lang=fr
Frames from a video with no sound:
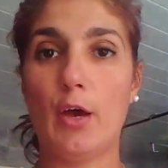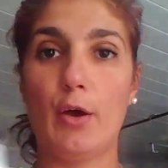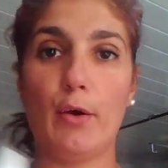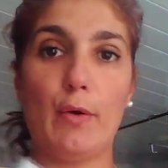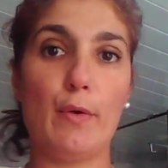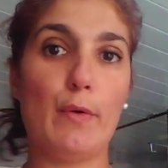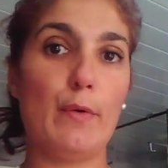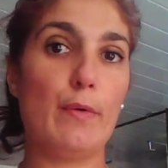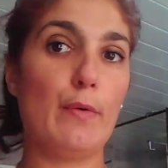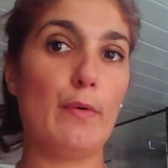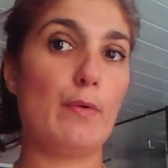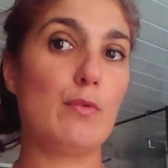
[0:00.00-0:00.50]

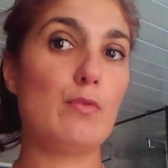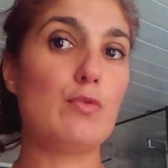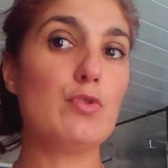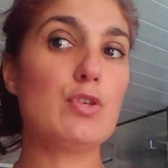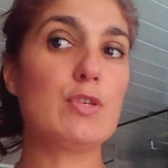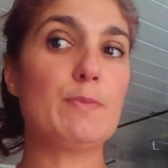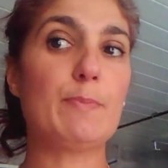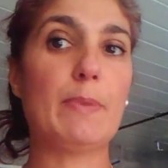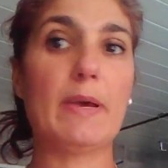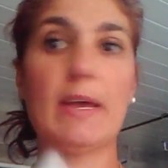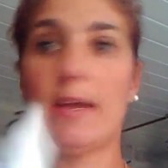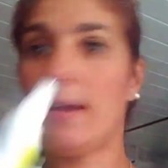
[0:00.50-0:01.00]
euh, le
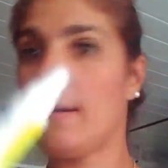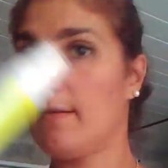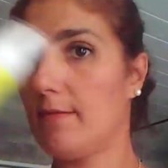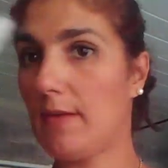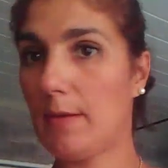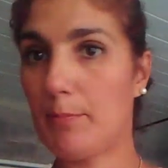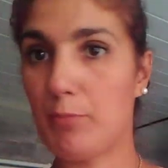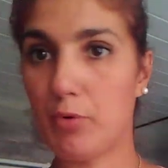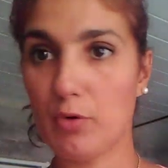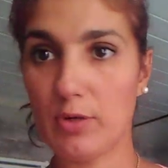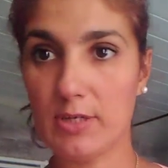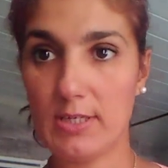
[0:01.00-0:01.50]
spray à
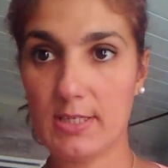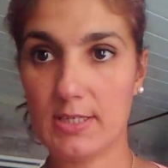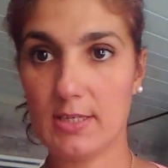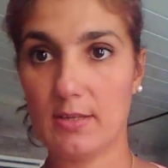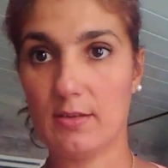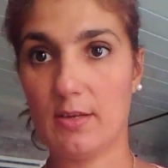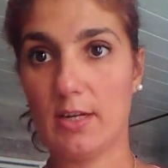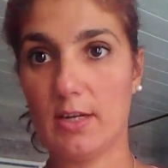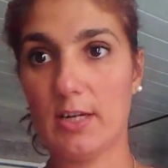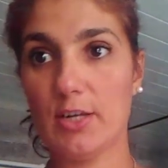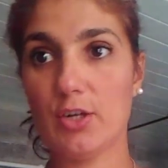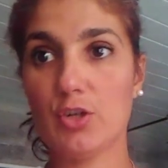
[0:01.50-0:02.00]

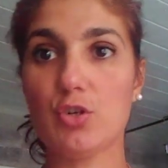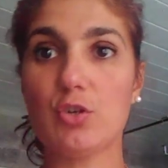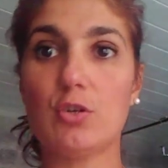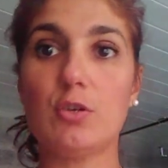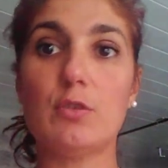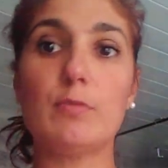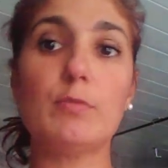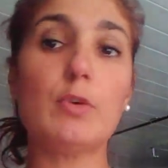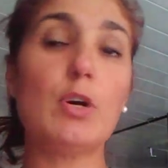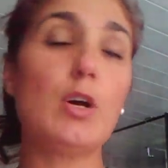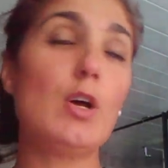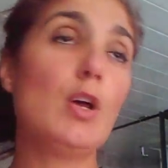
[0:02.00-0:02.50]
vaporiser dans la
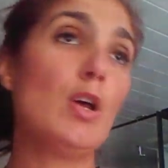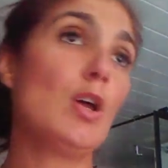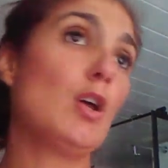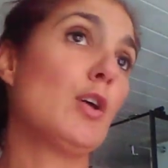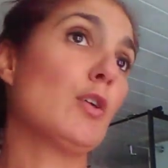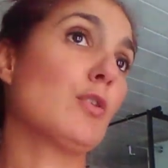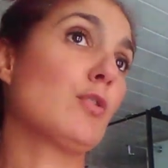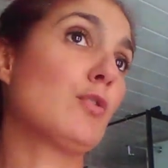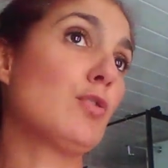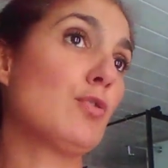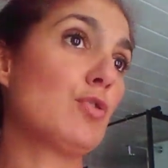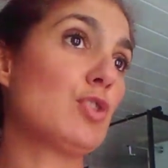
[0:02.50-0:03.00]
chambre,
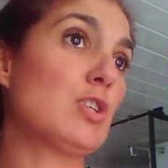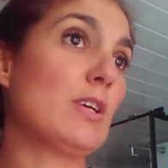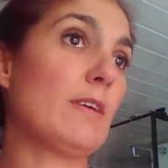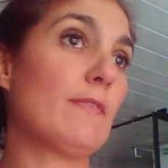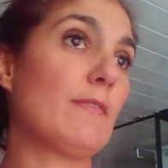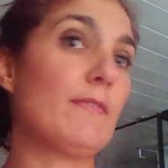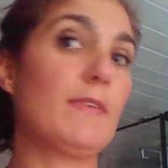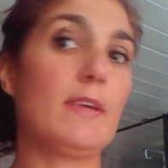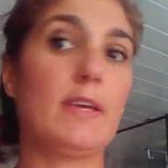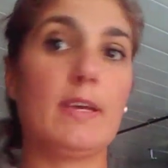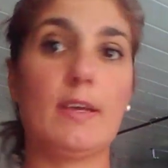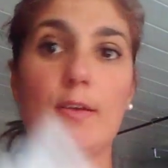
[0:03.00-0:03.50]
que
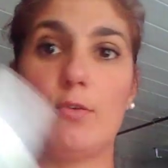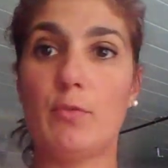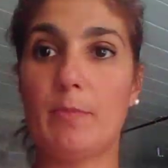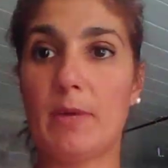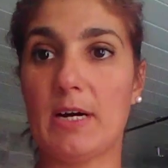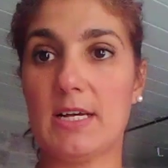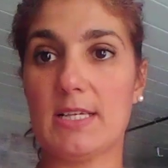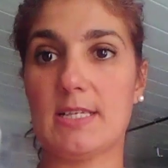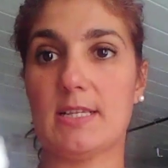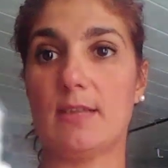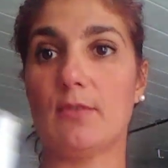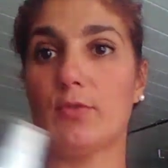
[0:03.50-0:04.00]
j'avais le
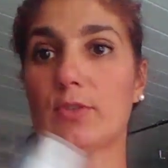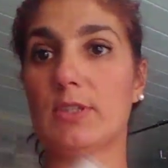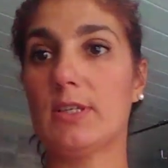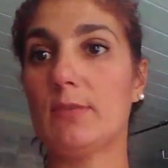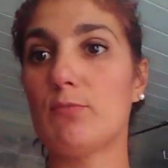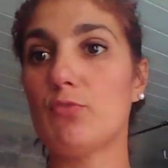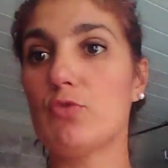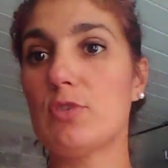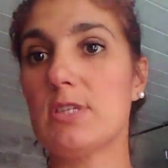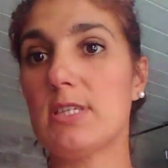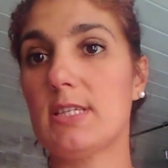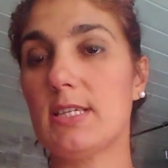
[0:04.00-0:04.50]
bracelet
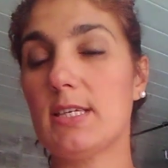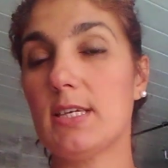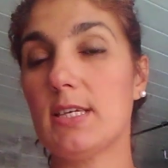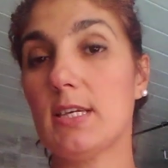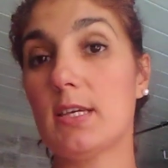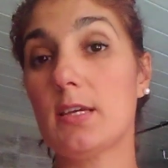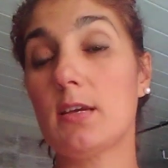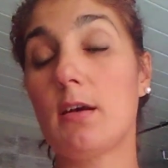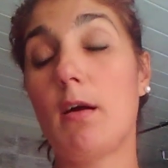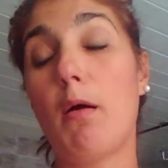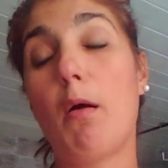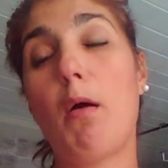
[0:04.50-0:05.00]

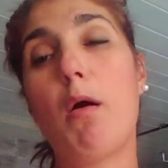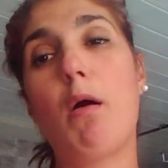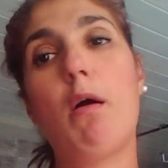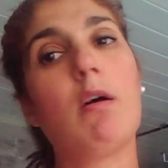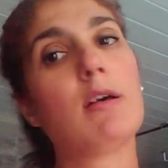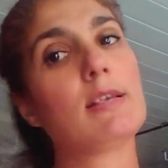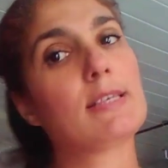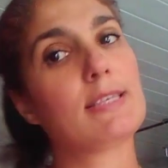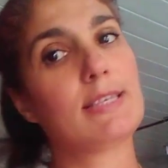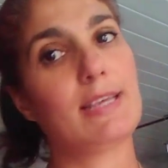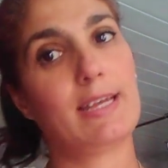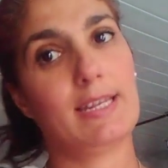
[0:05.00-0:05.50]
anti-moustique,
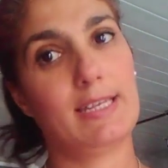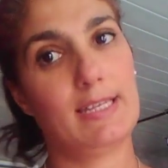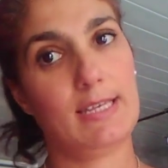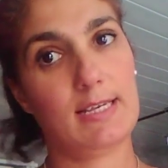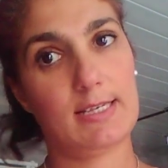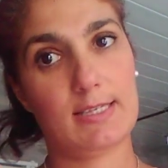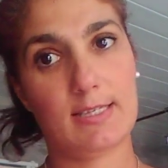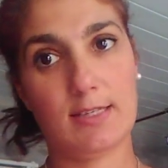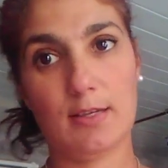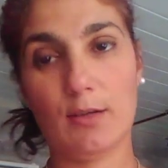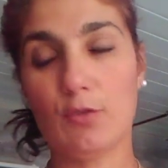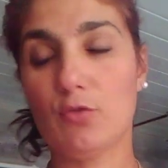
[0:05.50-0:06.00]
ça
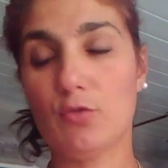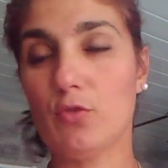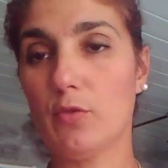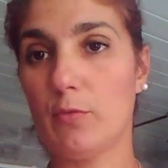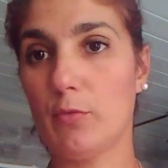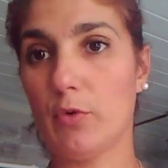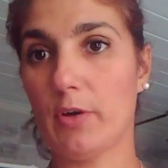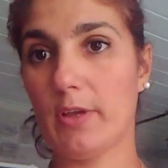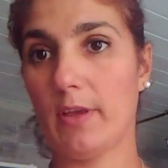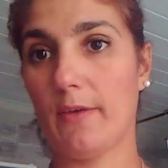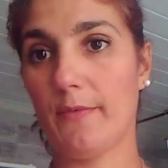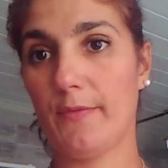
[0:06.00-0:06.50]
n'y a
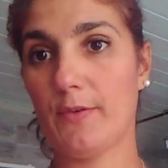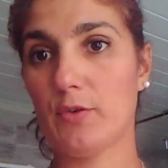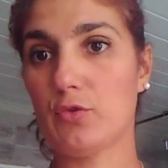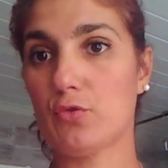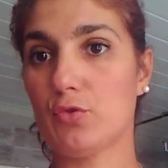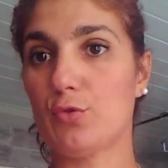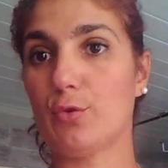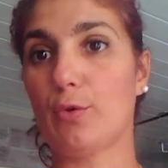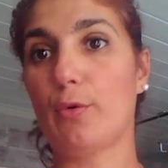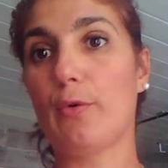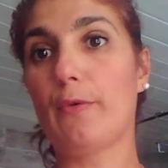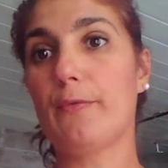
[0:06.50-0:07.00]
strictement rien fait, je
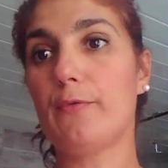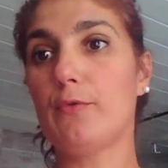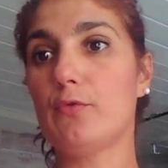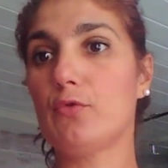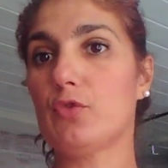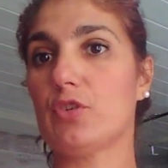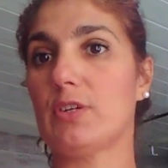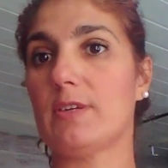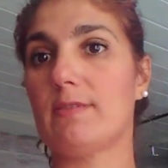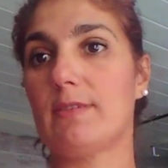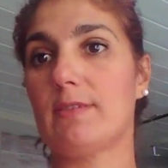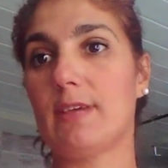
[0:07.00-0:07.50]
suis
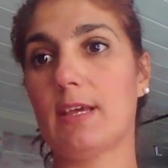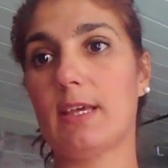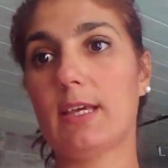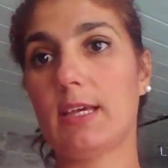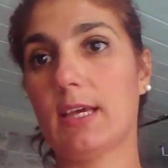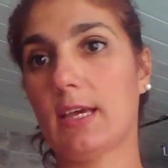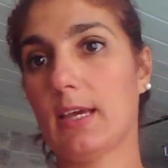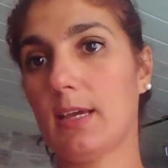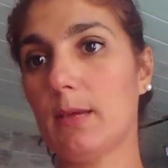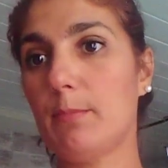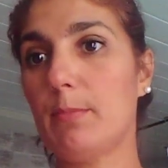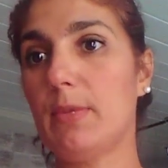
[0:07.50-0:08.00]
revenue, j'étais
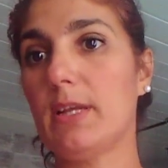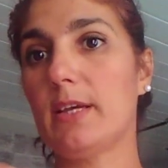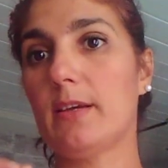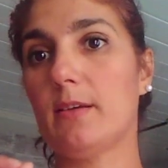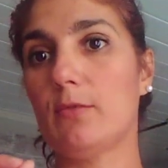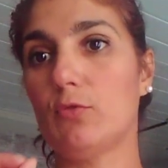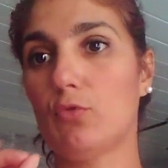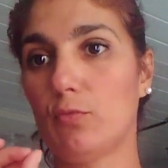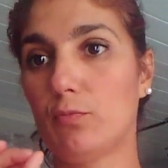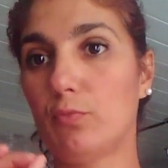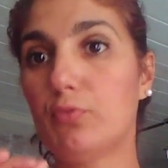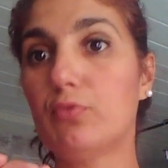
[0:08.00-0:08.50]

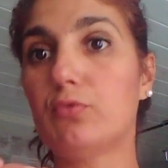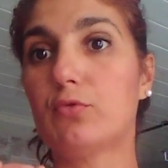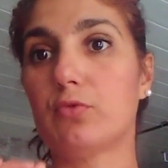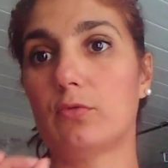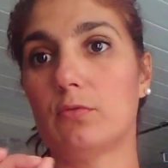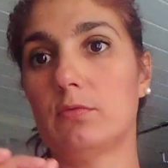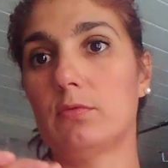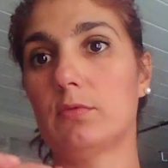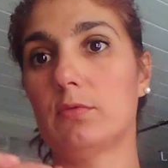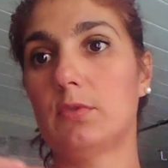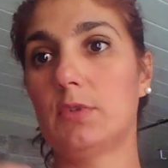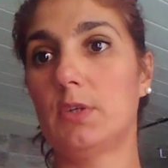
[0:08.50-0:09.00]
criblée de
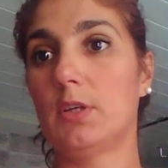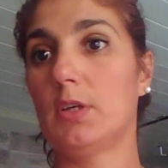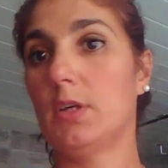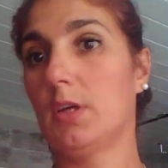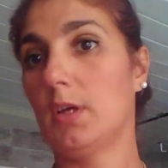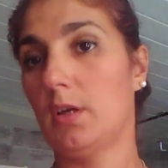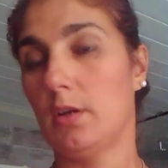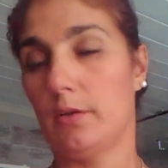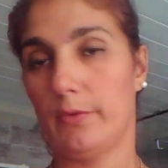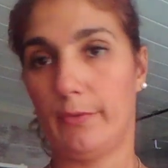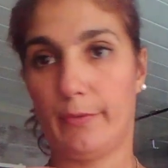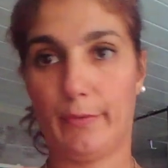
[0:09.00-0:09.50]
boutons,
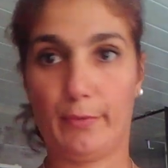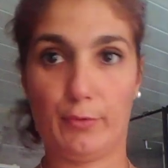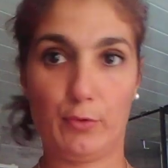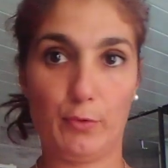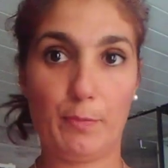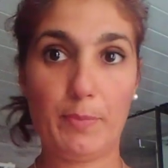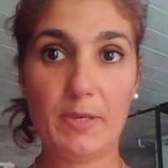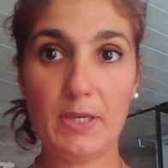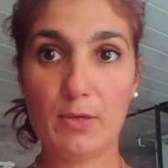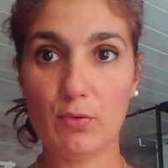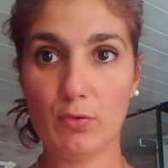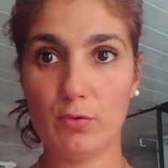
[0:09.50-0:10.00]
de
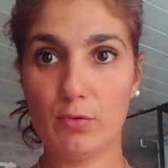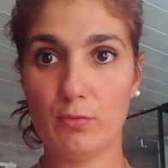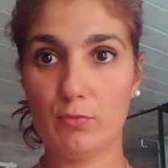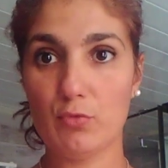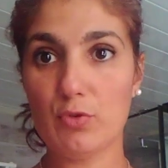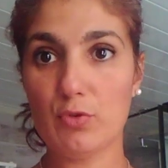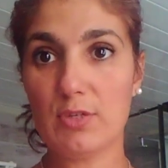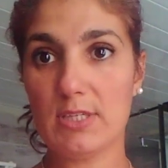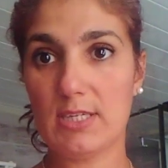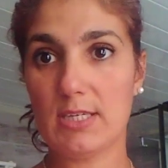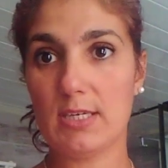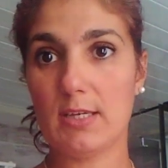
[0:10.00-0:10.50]
piqûres de
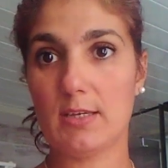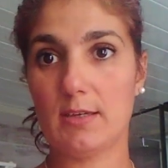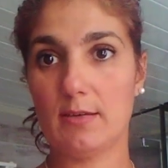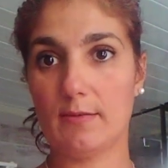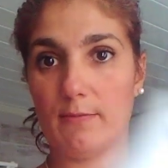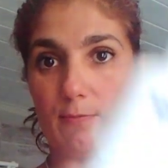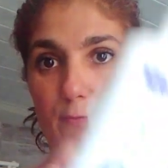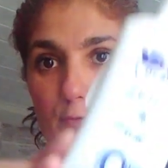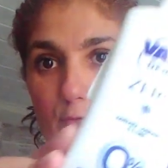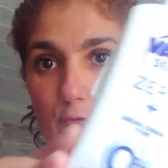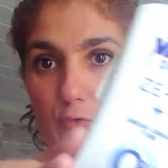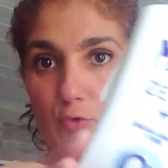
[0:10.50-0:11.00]

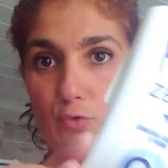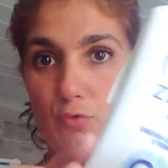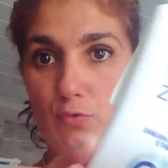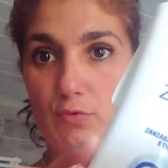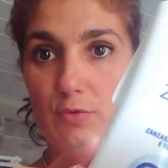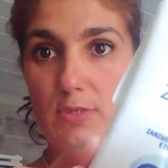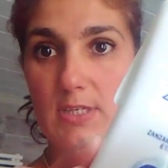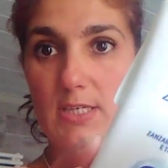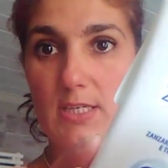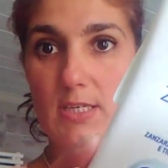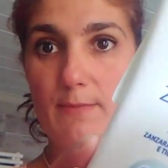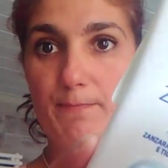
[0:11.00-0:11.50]
moustiques, donc ce
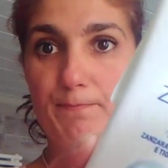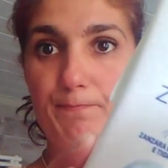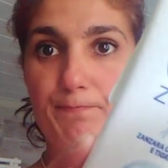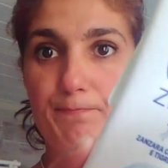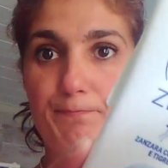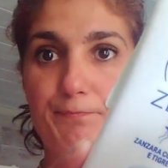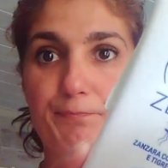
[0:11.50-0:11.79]
coup-ci,